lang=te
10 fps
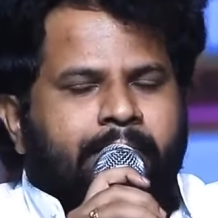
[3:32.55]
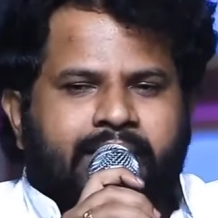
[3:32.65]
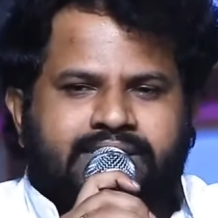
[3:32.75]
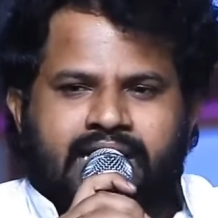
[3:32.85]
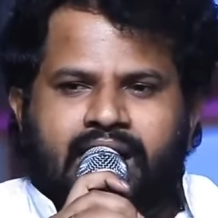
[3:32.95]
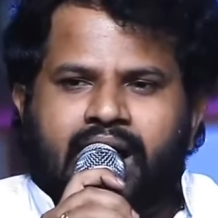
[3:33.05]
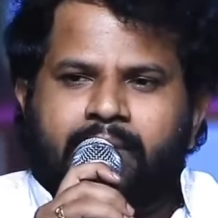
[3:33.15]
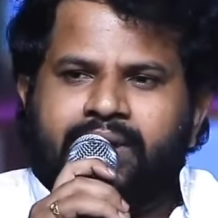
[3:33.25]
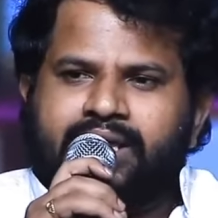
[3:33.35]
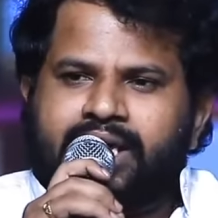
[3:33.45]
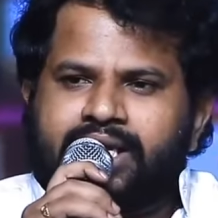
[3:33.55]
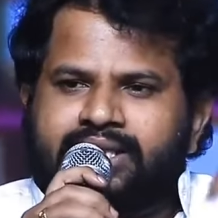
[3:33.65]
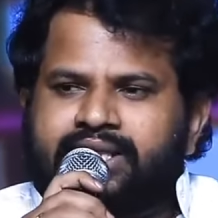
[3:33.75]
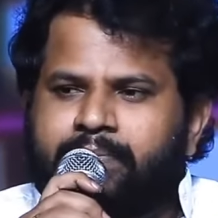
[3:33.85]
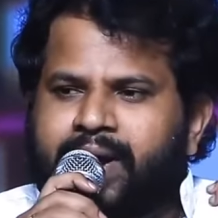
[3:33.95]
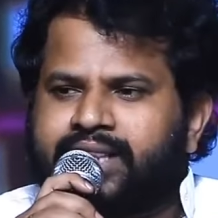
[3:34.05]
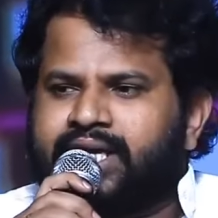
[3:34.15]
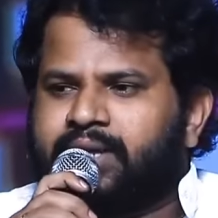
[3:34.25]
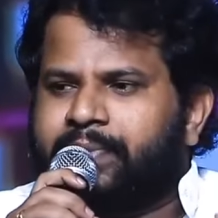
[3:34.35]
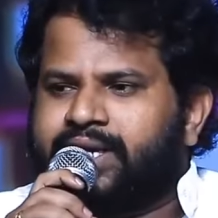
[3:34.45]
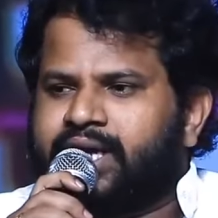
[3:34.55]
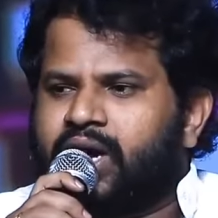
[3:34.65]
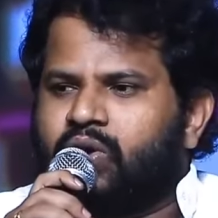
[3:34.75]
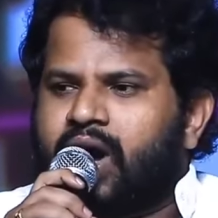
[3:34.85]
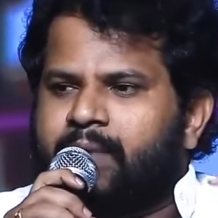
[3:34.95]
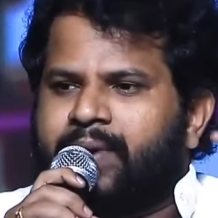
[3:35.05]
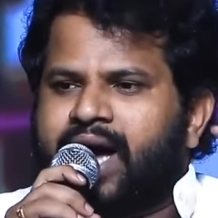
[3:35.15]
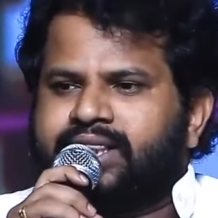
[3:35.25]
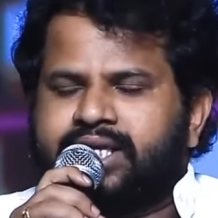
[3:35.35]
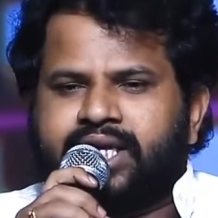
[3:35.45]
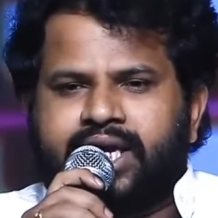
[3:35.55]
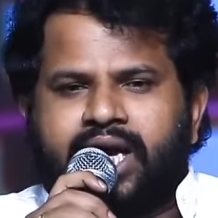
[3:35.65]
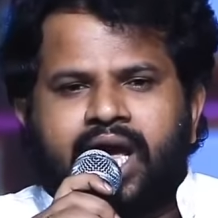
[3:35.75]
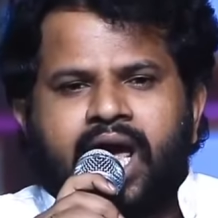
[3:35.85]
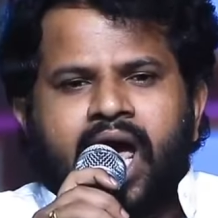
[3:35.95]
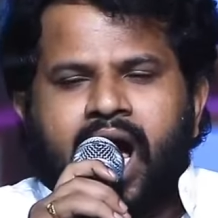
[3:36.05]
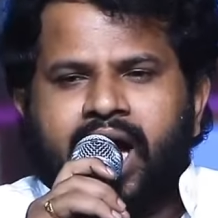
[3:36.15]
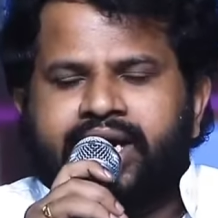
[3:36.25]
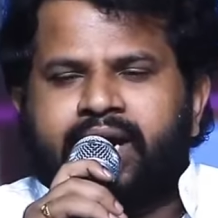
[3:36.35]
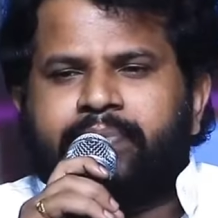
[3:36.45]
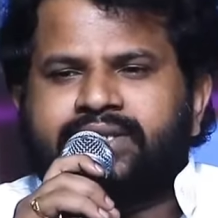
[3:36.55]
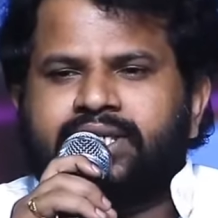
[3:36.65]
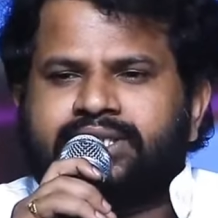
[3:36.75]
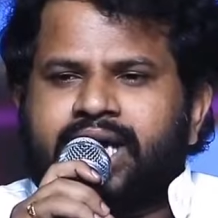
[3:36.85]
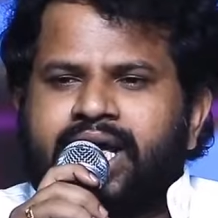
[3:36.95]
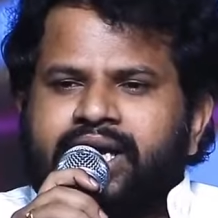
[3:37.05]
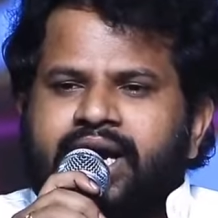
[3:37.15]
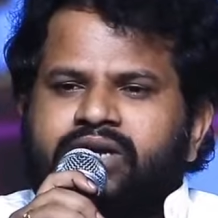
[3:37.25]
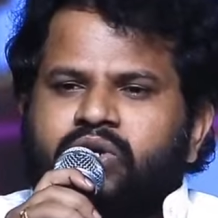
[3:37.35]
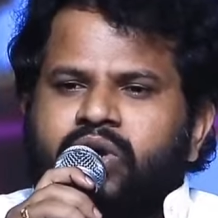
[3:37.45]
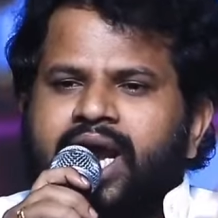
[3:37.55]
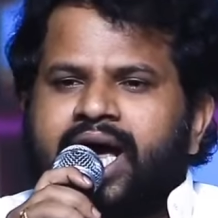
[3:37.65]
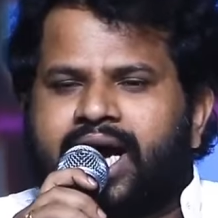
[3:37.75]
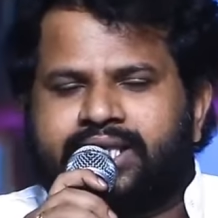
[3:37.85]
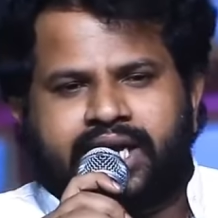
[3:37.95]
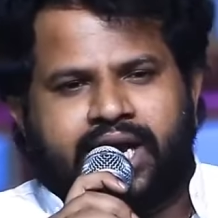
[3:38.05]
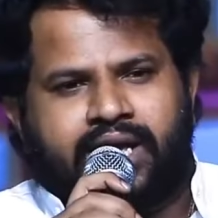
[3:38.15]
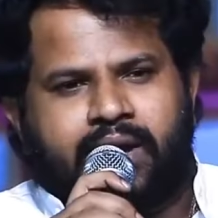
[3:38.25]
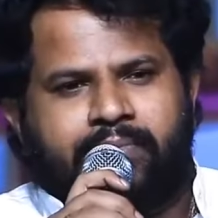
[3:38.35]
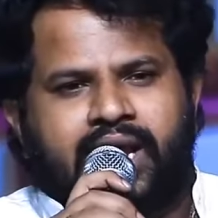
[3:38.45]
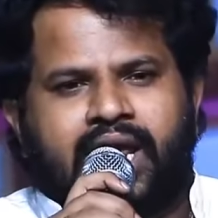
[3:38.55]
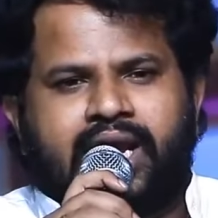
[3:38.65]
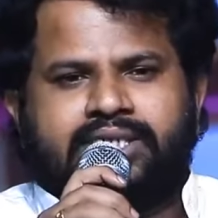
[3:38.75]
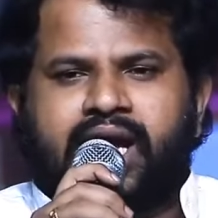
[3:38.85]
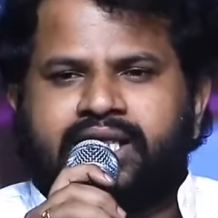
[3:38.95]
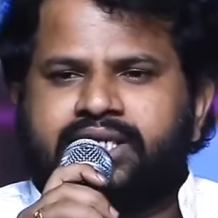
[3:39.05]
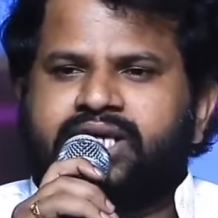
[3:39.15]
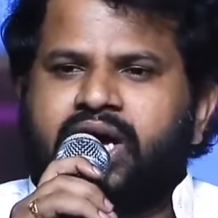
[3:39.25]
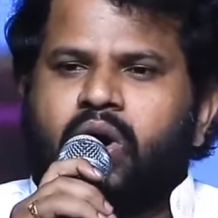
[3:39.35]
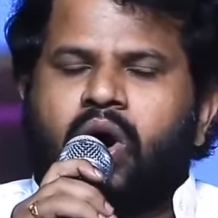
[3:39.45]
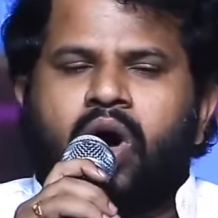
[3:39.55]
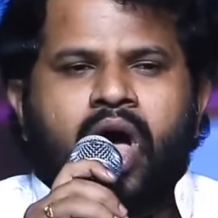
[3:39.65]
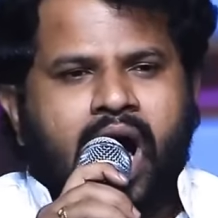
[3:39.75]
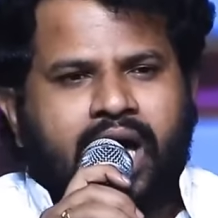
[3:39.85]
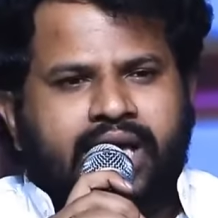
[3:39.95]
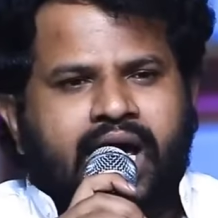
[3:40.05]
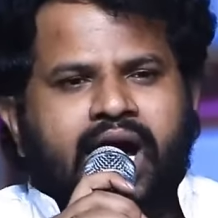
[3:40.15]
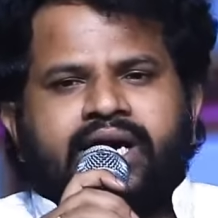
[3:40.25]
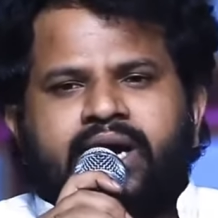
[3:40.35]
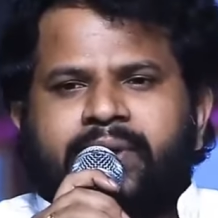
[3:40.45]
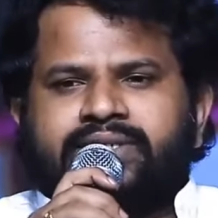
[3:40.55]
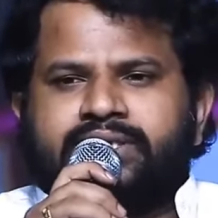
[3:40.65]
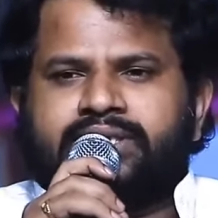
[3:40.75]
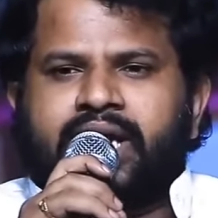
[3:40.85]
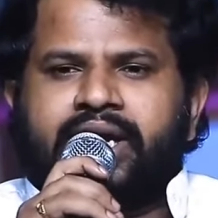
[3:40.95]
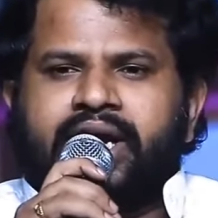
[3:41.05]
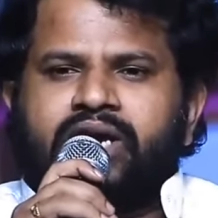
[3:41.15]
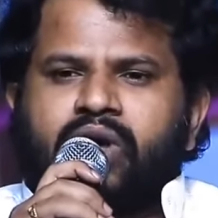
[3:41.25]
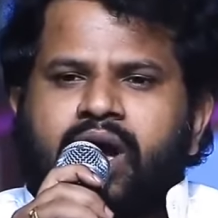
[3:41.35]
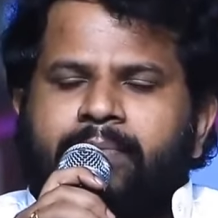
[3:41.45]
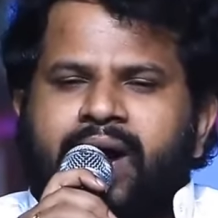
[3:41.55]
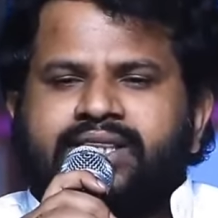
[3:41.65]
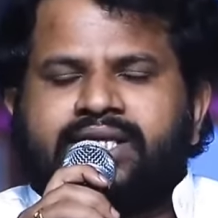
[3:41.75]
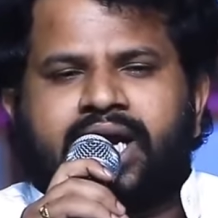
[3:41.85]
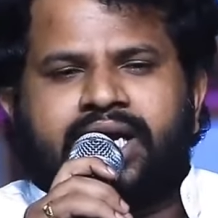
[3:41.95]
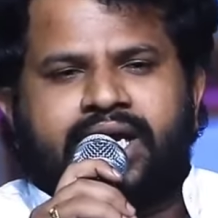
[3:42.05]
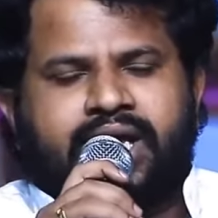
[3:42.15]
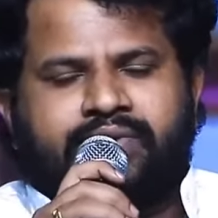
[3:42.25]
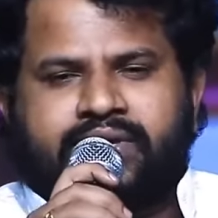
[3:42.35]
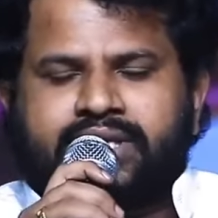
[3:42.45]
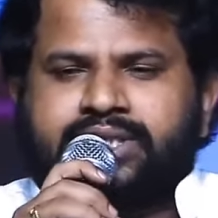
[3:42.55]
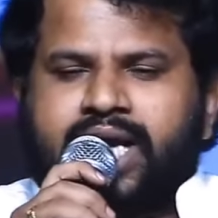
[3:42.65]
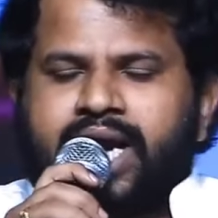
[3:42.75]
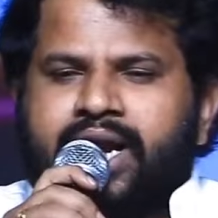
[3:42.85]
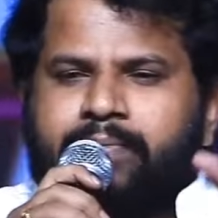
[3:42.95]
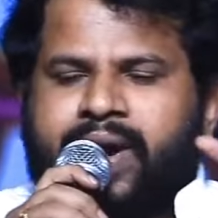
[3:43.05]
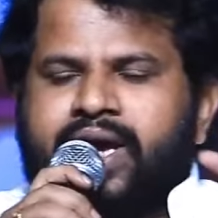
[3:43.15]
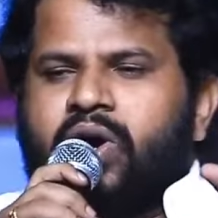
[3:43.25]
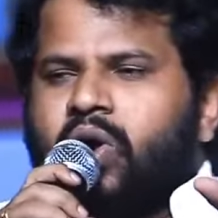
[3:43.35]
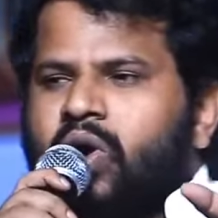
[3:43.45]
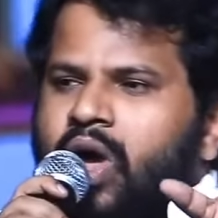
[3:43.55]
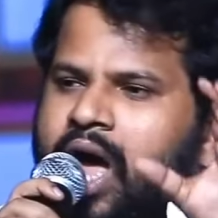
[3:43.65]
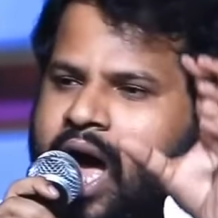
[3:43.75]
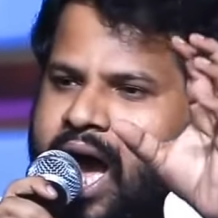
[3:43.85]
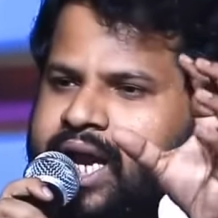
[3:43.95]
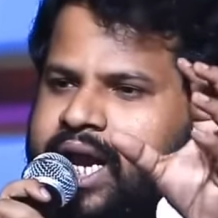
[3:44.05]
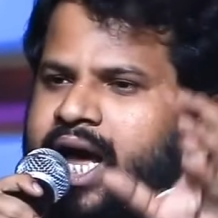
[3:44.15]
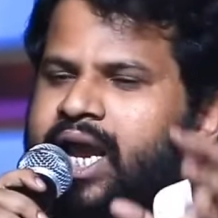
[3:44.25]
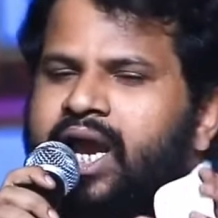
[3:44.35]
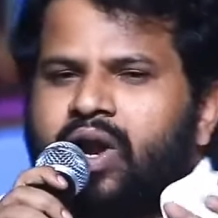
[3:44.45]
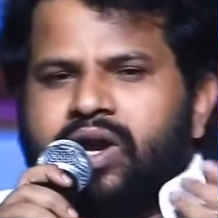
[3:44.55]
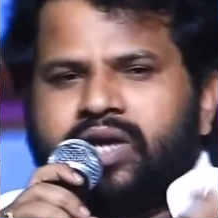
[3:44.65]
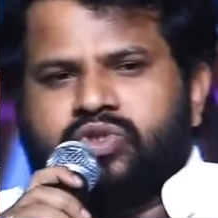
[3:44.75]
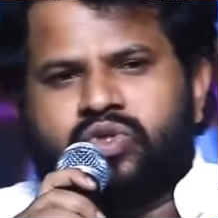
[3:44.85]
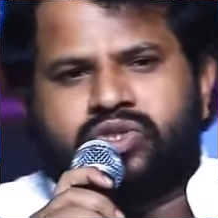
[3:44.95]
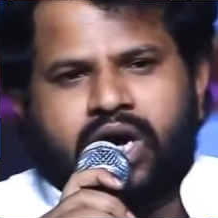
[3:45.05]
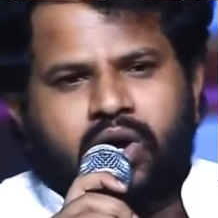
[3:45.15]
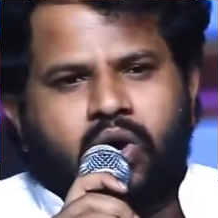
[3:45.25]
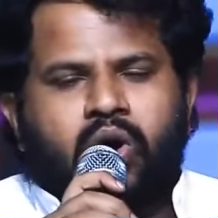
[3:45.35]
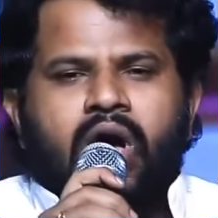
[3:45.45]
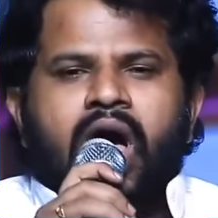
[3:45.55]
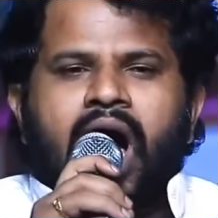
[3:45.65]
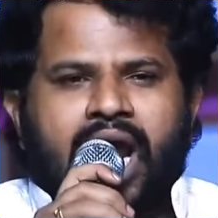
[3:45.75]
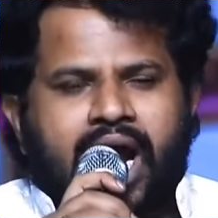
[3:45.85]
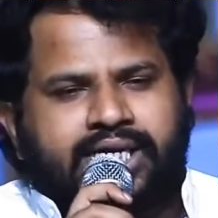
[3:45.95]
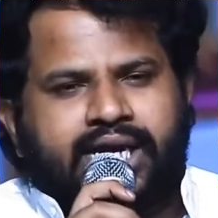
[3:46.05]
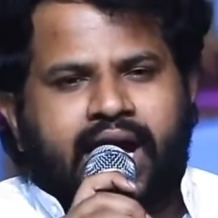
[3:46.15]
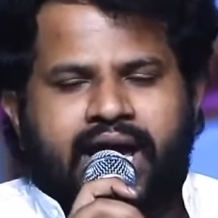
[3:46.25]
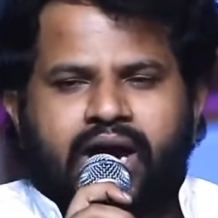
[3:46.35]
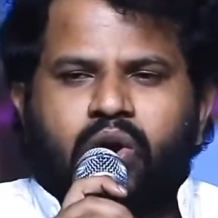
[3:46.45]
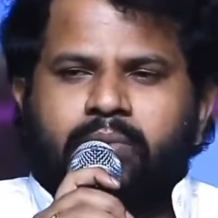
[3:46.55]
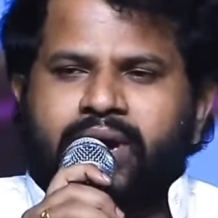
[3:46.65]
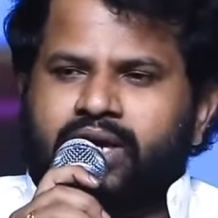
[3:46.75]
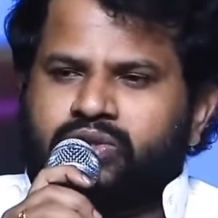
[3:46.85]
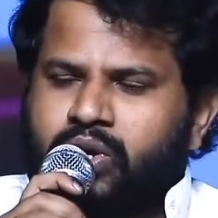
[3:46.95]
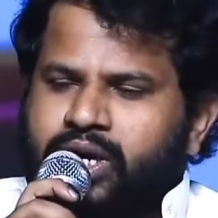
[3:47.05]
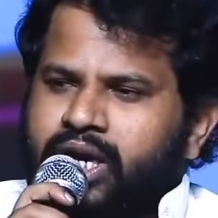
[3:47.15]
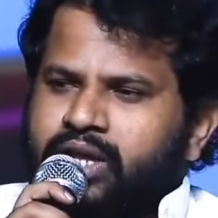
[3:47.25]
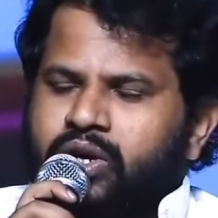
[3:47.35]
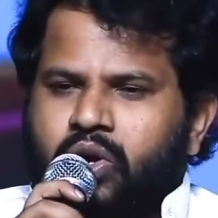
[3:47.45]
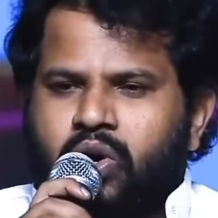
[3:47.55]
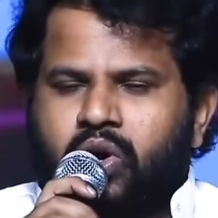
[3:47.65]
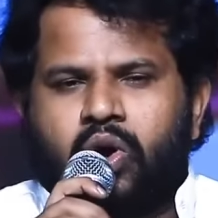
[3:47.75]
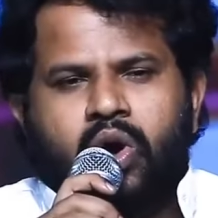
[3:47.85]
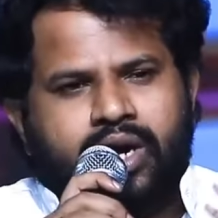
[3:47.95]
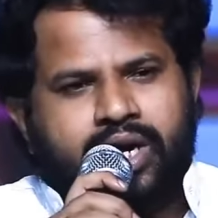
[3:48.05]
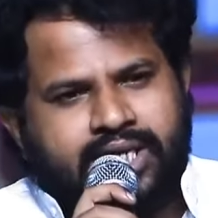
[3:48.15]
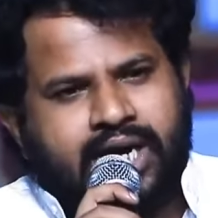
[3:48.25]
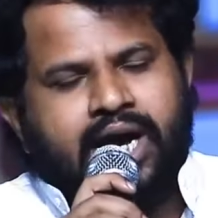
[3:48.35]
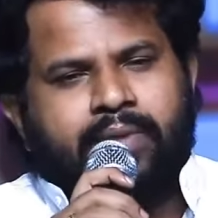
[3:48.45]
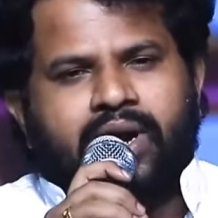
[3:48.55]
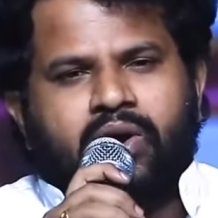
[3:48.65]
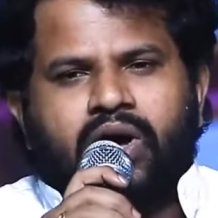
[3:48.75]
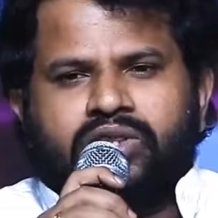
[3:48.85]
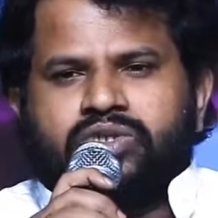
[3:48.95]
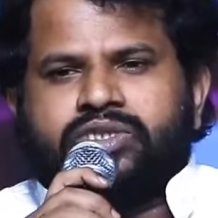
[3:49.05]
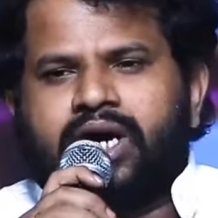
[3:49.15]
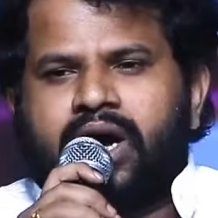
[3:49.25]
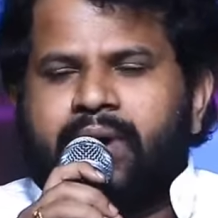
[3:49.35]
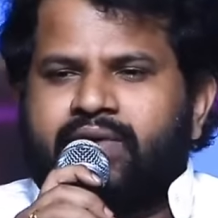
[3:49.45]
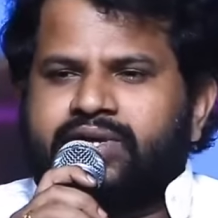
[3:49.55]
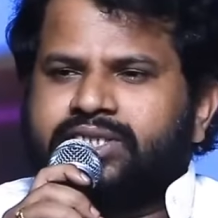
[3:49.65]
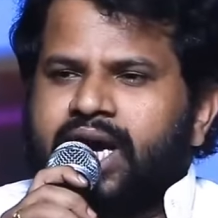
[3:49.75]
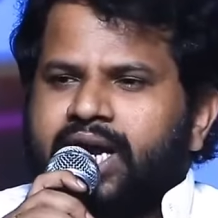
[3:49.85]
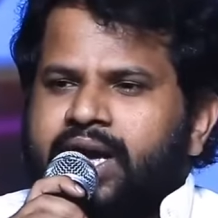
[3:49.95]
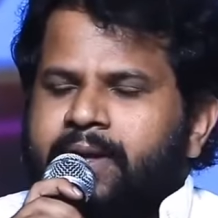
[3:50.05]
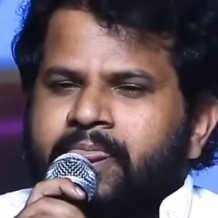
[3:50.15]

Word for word: ప్రజలు నా మీద ఇంత బాధ్యత పెట్టారు ఆ బాధ్యతని హండ్రెడ్ పర్సెంట్ స్ట్రైక్ రేట్తో ఎలాగైతే నేను ఎమ్మెల్యేలని సాధించానో అదే హండ్రెడ్ పర్సెంట్ స్ట్రైక్ రేట్తో ఆ బాధ్యతలన్నీ నిర్వర్తించాలనే భయం ఆయన కళ్ళల్లో నేను చూశాను అలాంటి నాయకుడు మనకు దొరికినందుకు నిజంగా మనం అదృష్టంగా భావించాలి